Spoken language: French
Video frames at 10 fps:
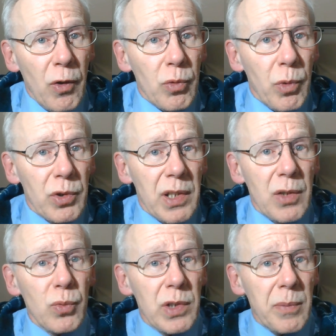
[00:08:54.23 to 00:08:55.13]

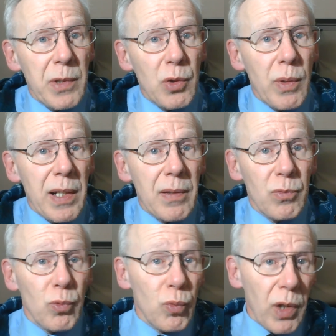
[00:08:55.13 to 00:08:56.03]
augmenter ou diminuer
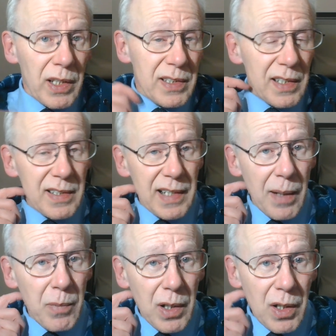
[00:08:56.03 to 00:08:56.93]
ou rester stable